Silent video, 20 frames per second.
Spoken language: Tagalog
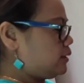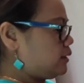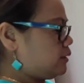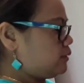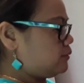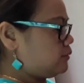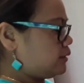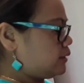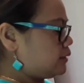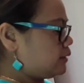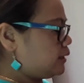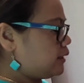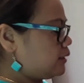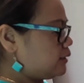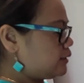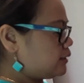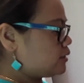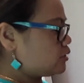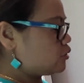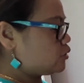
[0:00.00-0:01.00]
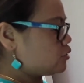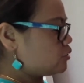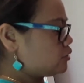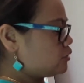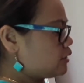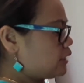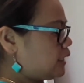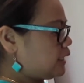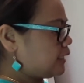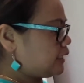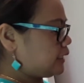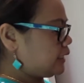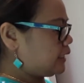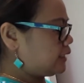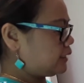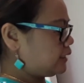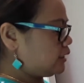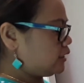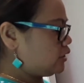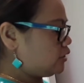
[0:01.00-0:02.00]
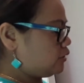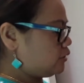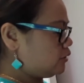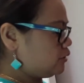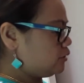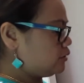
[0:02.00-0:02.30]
ano, and then, isusunod na lang natin yung